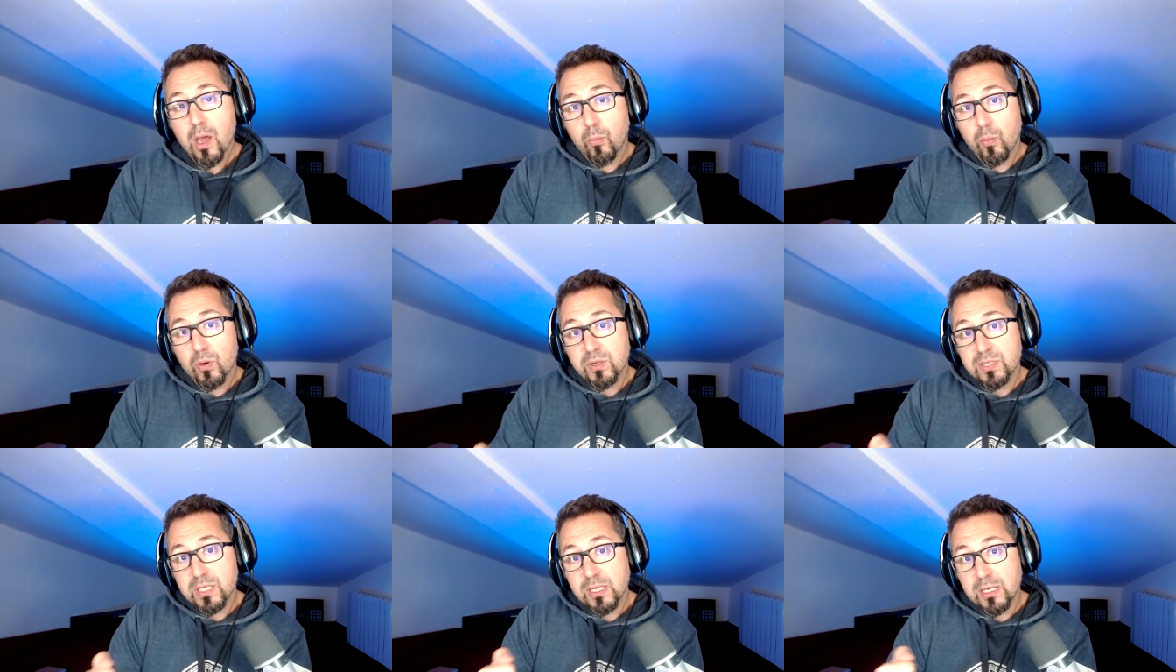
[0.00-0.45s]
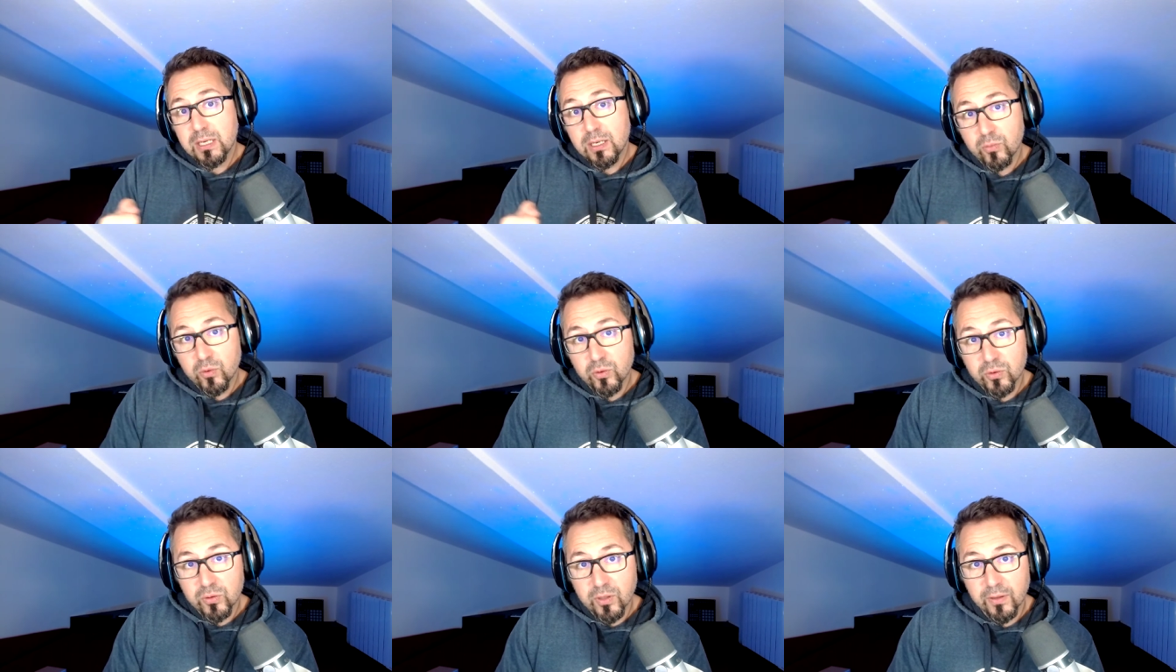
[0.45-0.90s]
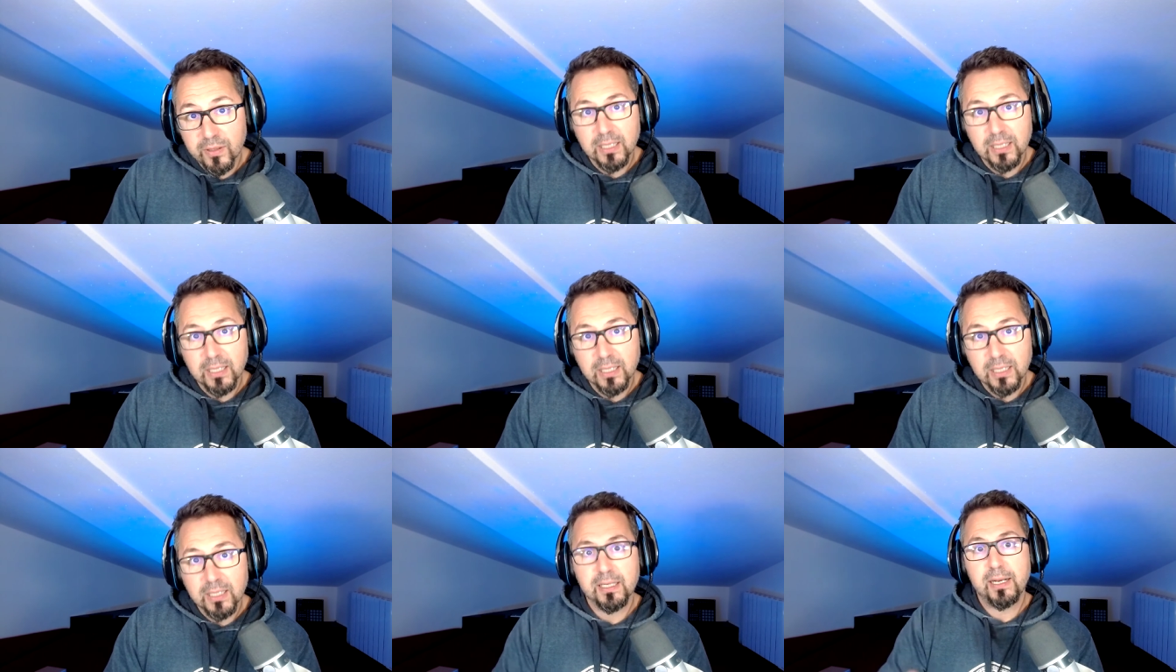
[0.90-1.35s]
Pues en el mundo
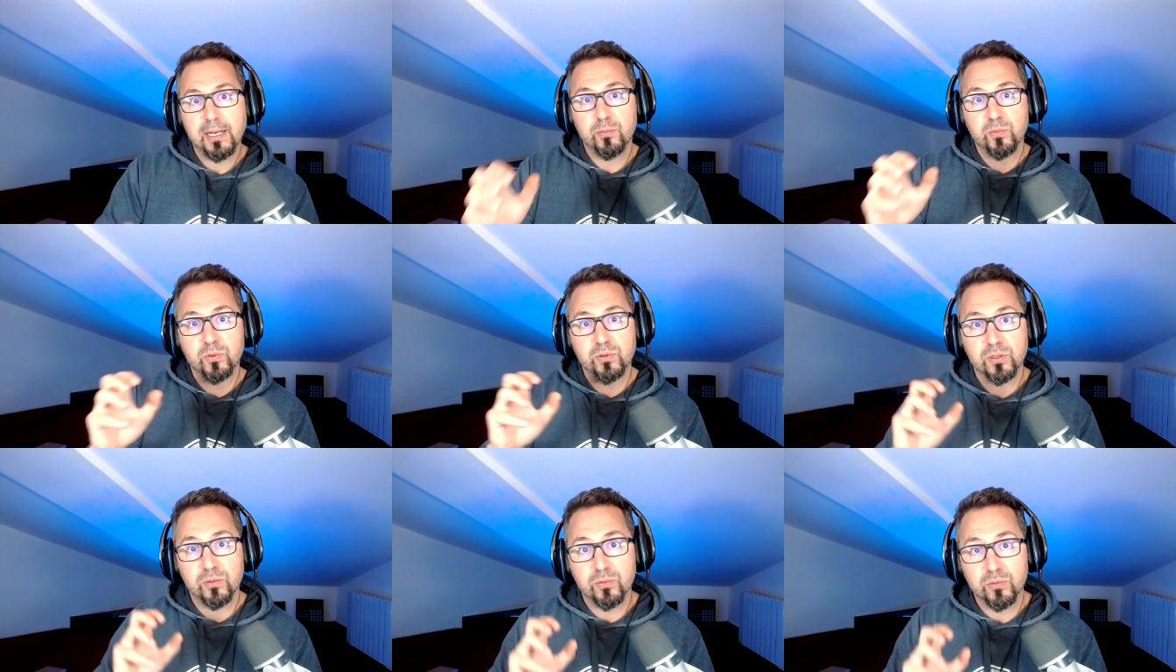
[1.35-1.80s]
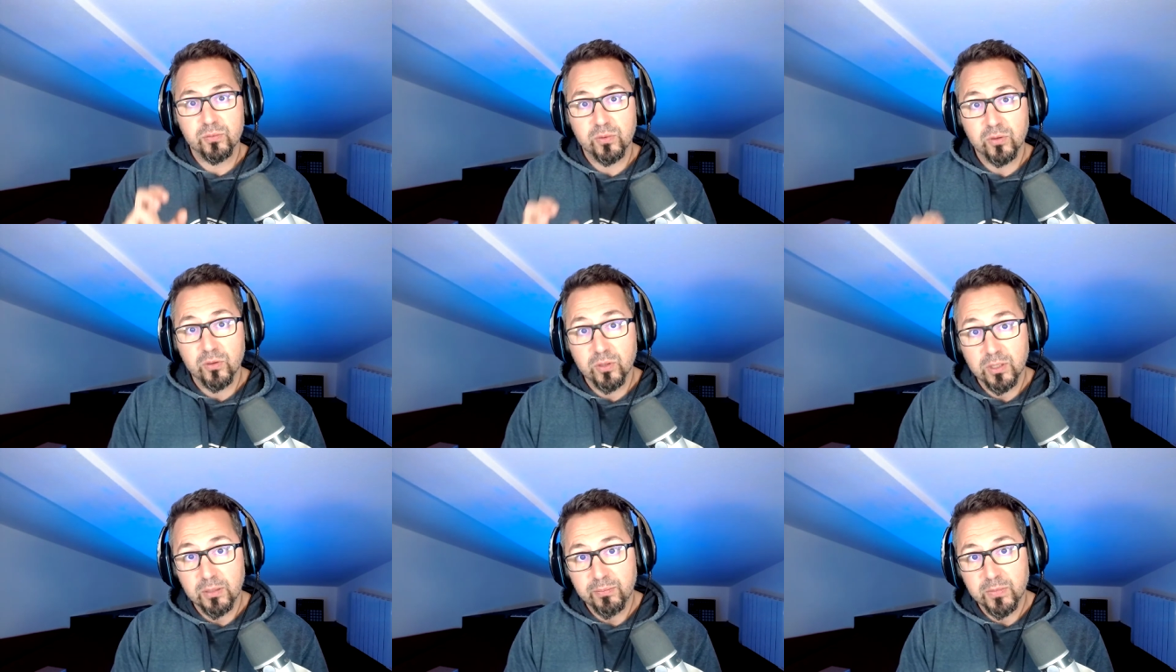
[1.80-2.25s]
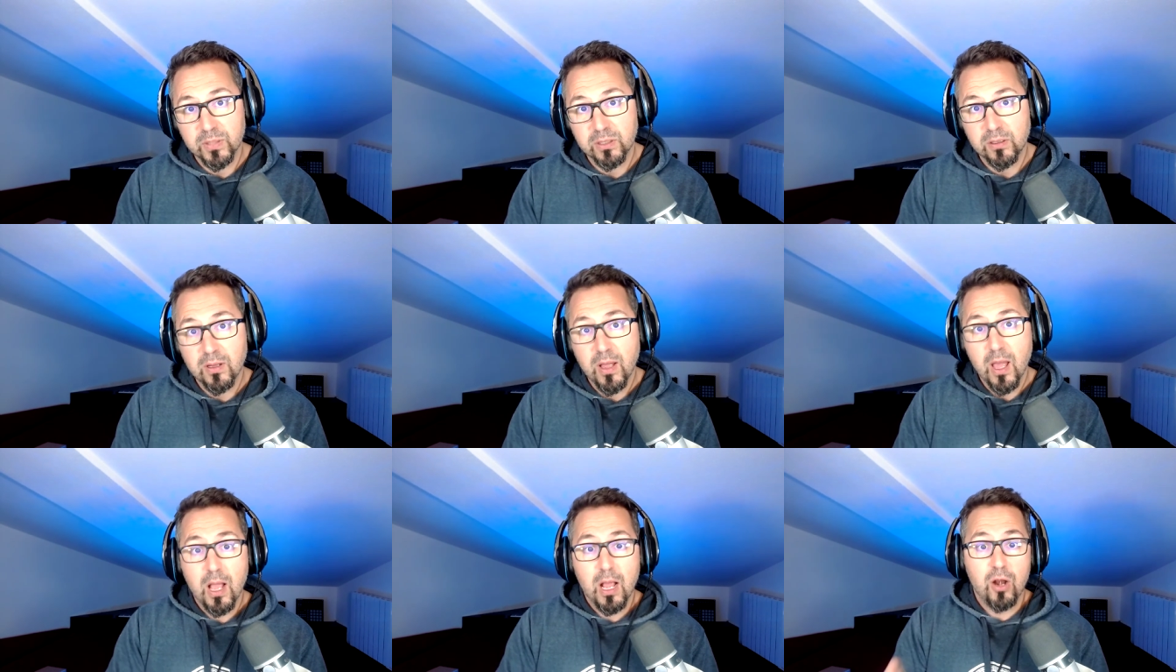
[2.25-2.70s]
digital, en el mundo cripto,